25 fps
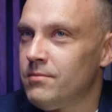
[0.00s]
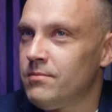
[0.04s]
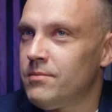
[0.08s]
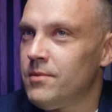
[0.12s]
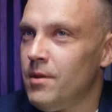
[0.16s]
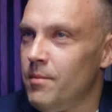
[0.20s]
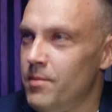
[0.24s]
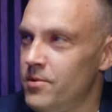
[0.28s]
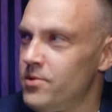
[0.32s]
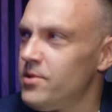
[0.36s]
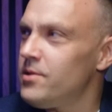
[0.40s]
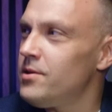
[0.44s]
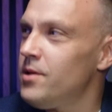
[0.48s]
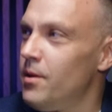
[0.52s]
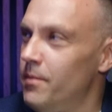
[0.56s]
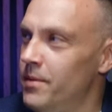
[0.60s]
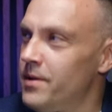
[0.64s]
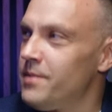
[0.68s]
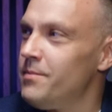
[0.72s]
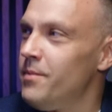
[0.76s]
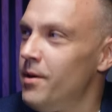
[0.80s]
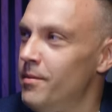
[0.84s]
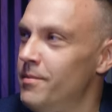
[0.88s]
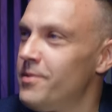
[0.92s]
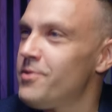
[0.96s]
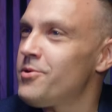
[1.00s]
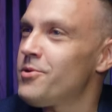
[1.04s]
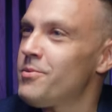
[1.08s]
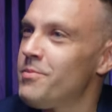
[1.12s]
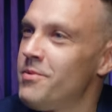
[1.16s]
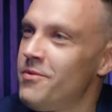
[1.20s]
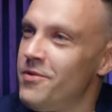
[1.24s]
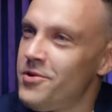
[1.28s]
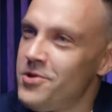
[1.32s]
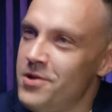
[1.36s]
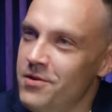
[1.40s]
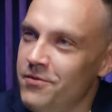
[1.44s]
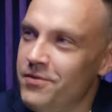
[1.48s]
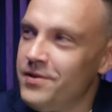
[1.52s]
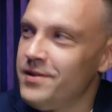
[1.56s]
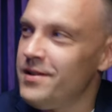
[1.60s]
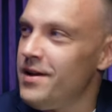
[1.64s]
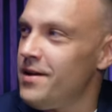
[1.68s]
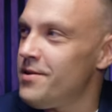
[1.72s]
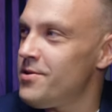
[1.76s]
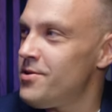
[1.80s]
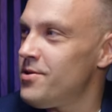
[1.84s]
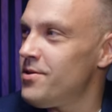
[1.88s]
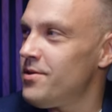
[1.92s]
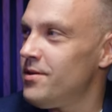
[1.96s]
to będzie dobry moment, żeby właśnie
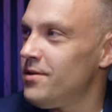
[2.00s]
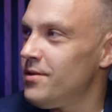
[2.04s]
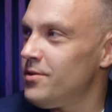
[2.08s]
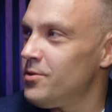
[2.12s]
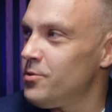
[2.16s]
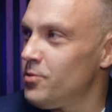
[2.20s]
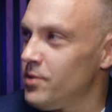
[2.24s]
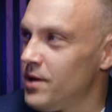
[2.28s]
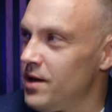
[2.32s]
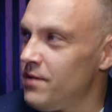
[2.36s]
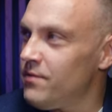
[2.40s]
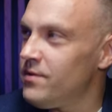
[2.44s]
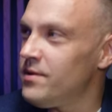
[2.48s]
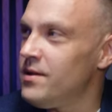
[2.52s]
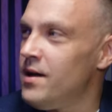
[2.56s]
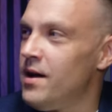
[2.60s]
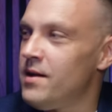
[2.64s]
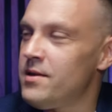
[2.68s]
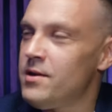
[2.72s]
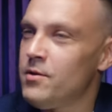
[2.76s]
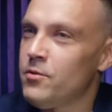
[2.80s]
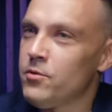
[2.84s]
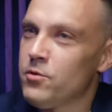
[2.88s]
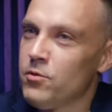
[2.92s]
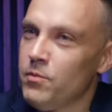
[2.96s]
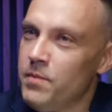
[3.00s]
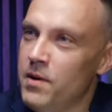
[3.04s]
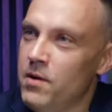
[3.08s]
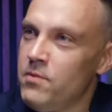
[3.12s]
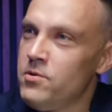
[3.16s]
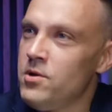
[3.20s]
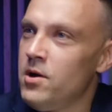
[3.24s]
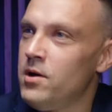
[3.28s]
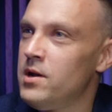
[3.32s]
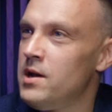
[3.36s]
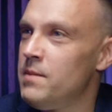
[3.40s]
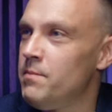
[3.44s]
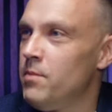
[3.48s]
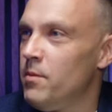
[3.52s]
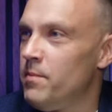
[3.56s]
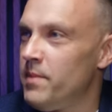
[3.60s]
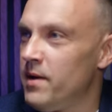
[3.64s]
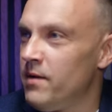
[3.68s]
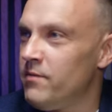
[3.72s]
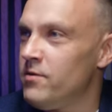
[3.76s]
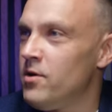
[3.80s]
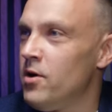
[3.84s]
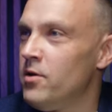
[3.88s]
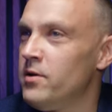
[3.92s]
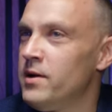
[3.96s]
wydać e, drugie wydanie, uzupełnione,
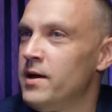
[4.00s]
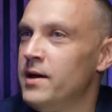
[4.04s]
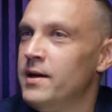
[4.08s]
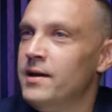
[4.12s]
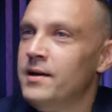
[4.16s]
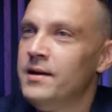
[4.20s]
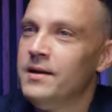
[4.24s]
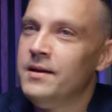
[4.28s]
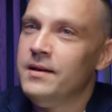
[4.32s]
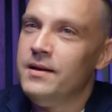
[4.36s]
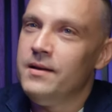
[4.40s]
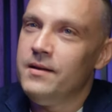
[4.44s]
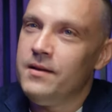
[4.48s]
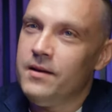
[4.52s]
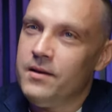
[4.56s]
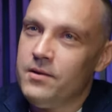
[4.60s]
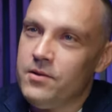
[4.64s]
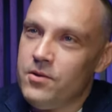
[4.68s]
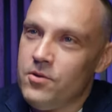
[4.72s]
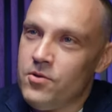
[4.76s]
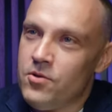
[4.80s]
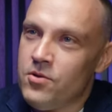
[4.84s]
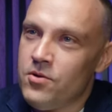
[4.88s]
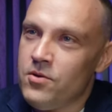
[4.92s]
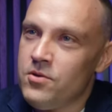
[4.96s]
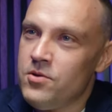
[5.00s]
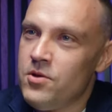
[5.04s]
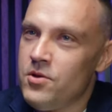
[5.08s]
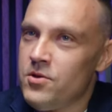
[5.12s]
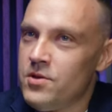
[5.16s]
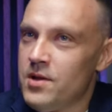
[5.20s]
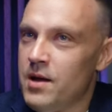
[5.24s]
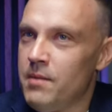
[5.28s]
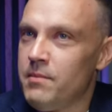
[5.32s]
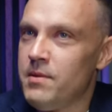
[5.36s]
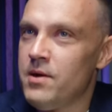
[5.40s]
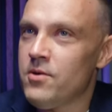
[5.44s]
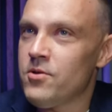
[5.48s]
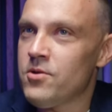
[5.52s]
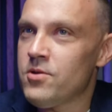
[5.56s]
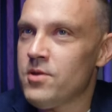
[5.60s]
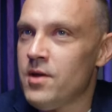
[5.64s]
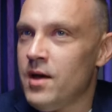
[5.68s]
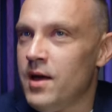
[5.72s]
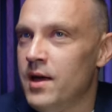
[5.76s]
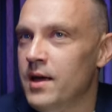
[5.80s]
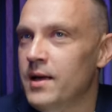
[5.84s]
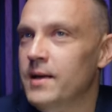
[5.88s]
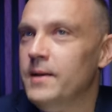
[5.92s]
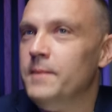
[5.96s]
poprawione, gdyż gdzieś tam
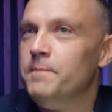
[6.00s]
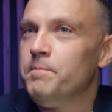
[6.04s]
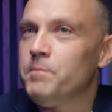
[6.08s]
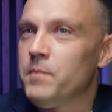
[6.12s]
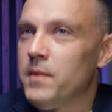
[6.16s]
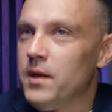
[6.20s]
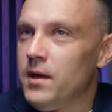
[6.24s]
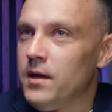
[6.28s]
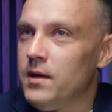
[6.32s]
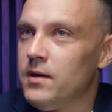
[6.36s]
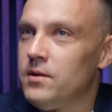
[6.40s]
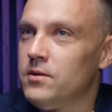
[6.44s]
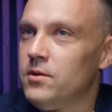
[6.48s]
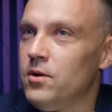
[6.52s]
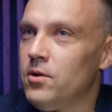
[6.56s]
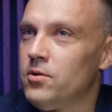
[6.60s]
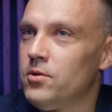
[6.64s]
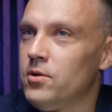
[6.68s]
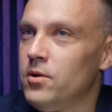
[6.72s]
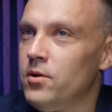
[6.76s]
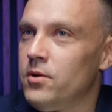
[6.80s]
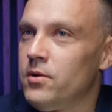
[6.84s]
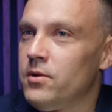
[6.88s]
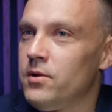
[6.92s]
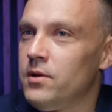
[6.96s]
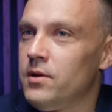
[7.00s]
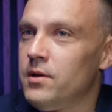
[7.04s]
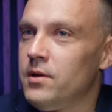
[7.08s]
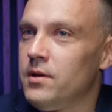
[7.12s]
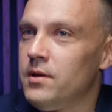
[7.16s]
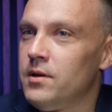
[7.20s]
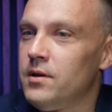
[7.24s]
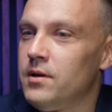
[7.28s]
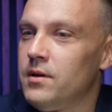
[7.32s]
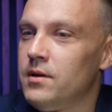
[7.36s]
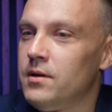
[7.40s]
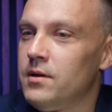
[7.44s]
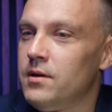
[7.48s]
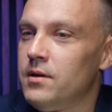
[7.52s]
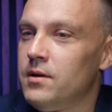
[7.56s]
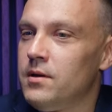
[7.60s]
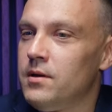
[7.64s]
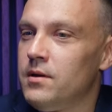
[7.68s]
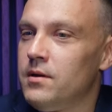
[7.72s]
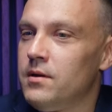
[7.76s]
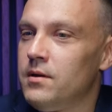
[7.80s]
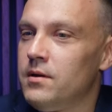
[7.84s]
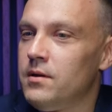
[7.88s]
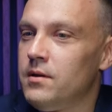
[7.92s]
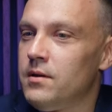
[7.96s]
jeszcze e, doktor e,
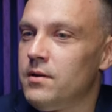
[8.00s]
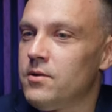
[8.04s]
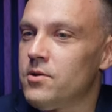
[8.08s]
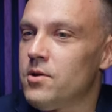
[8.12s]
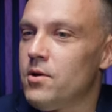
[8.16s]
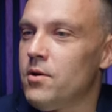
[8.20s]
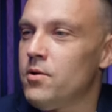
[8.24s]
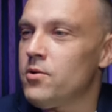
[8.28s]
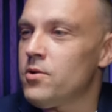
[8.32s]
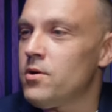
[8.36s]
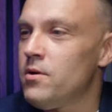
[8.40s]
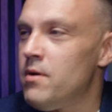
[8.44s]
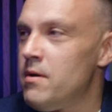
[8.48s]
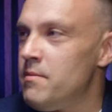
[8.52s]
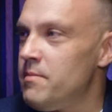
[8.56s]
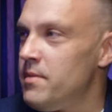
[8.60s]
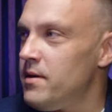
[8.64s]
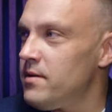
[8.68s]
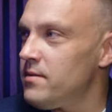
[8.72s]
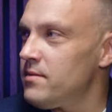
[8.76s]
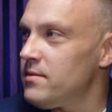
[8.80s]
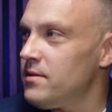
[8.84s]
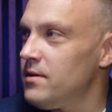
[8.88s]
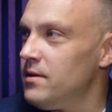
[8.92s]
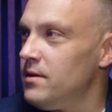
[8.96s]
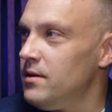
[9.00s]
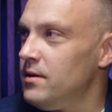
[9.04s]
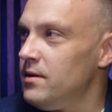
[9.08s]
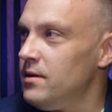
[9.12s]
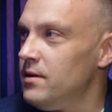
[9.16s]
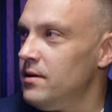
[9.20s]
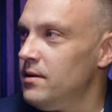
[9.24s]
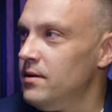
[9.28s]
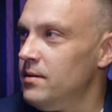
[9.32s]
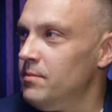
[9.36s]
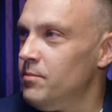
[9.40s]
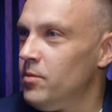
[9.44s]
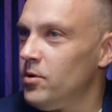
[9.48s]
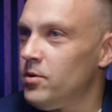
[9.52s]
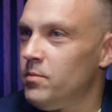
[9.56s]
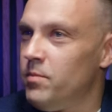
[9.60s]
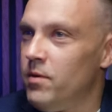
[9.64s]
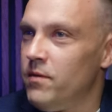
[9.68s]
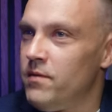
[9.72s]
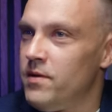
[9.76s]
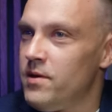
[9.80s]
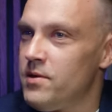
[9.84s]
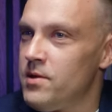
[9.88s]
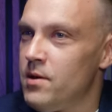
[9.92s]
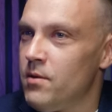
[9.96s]
Grzegorz Gołębiecki
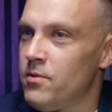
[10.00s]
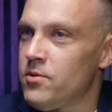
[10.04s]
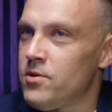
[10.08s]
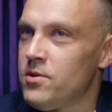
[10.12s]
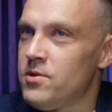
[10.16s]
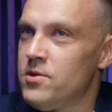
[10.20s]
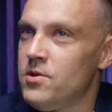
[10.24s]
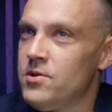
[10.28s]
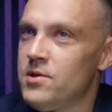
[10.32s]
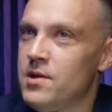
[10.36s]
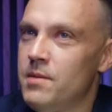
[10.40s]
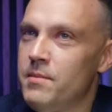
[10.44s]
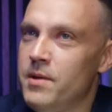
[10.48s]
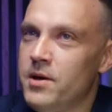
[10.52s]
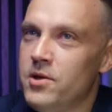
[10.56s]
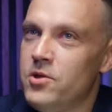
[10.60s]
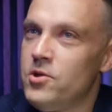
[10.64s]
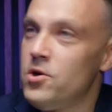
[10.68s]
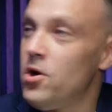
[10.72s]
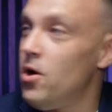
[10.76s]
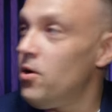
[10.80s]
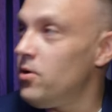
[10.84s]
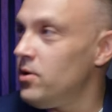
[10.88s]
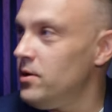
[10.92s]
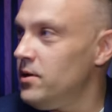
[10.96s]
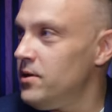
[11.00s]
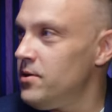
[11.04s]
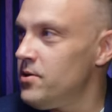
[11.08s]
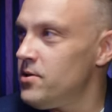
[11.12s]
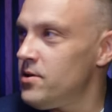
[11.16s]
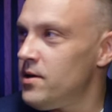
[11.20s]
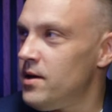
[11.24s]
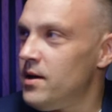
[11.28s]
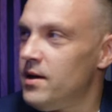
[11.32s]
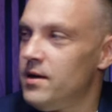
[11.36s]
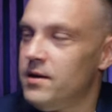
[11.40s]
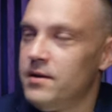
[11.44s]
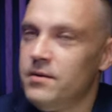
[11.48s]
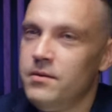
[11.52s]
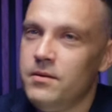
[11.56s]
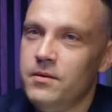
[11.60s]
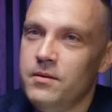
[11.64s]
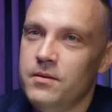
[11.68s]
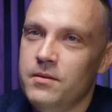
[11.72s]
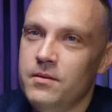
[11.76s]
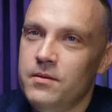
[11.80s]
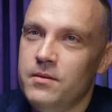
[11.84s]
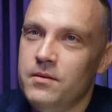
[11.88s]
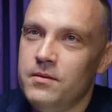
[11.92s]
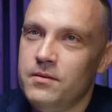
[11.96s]
podpowiedział, że gdzieś tam jakiś chochlik się
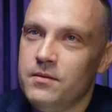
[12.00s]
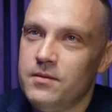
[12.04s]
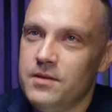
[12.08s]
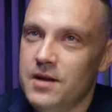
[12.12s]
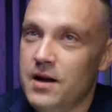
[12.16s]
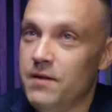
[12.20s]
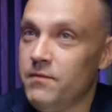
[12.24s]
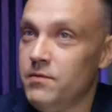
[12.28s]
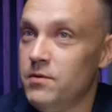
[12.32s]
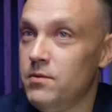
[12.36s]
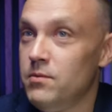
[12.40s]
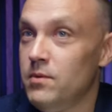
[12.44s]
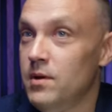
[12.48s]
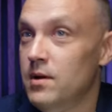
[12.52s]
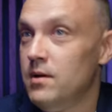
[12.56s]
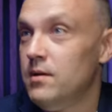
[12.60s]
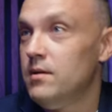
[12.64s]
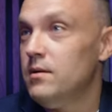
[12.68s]
trafił